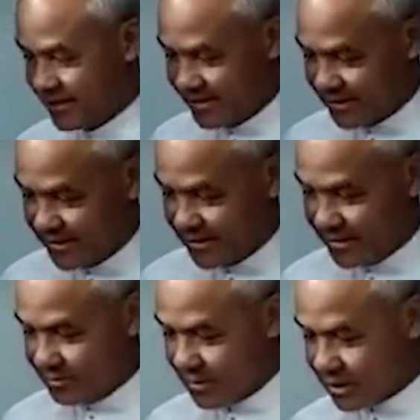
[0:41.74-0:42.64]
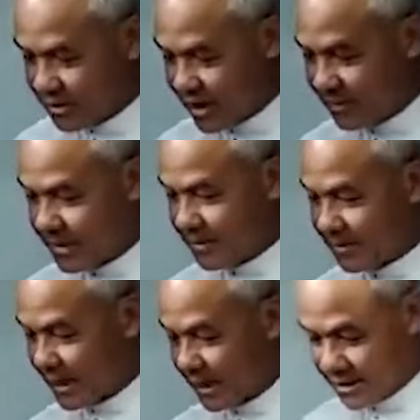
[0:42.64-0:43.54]
Menurut Sugeng, perusahaan
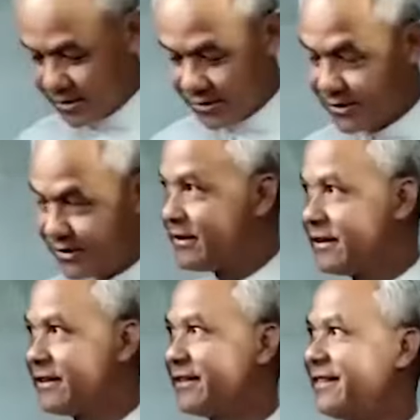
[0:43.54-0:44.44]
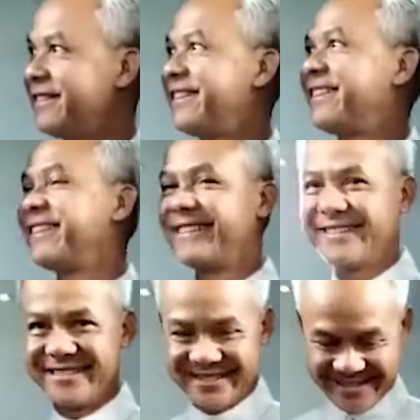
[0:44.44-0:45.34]
asuransi itu memberikan
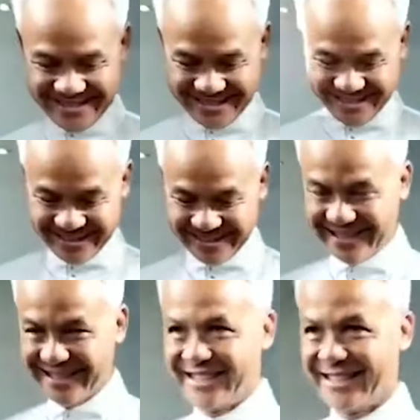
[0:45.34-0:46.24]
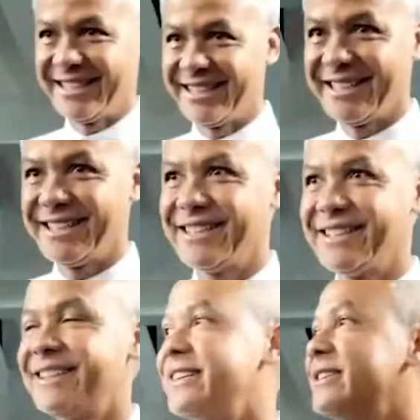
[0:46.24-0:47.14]
pertanggungan jaminan kredit kepada
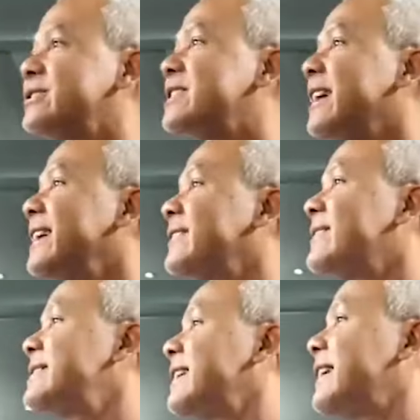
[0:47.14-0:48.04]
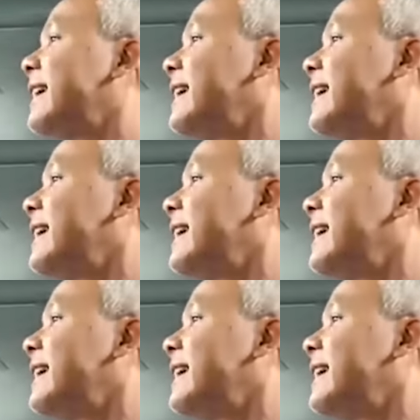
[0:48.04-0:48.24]
kreditur Bank Jateng yang